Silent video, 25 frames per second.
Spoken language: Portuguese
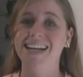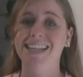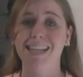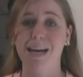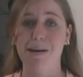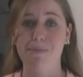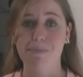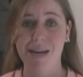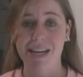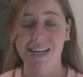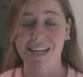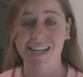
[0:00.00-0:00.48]

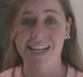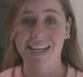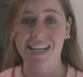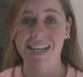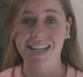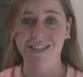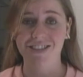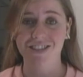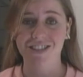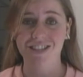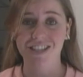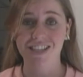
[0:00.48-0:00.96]
Na América
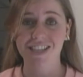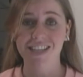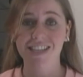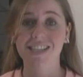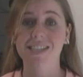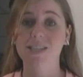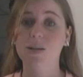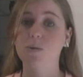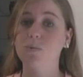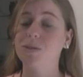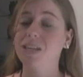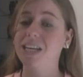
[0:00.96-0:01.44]
Latina,
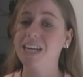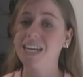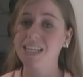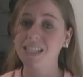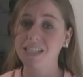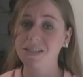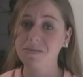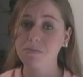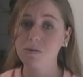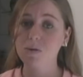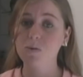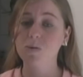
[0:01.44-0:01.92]
são
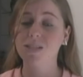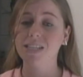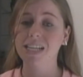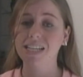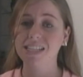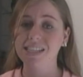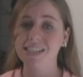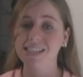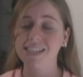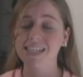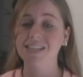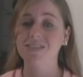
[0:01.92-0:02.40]

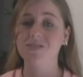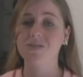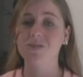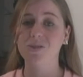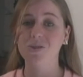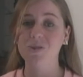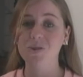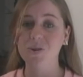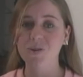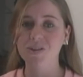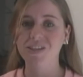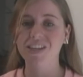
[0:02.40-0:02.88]

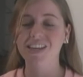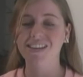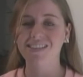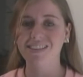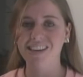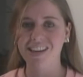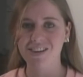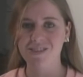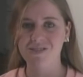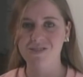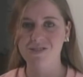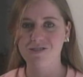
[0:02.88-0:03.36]

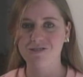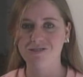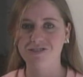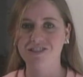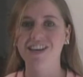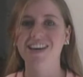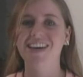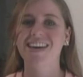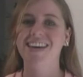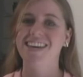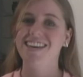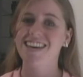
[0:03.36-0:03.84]
3.789
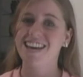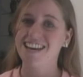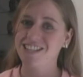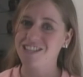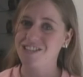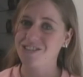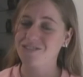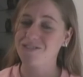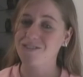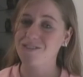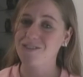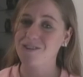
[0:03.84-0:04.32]
e em
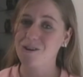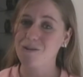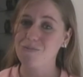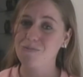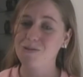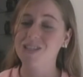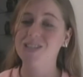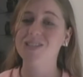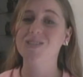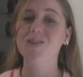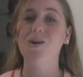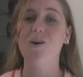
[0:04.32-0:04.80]

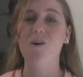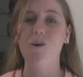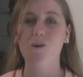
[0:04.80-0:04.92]
Divinópolis,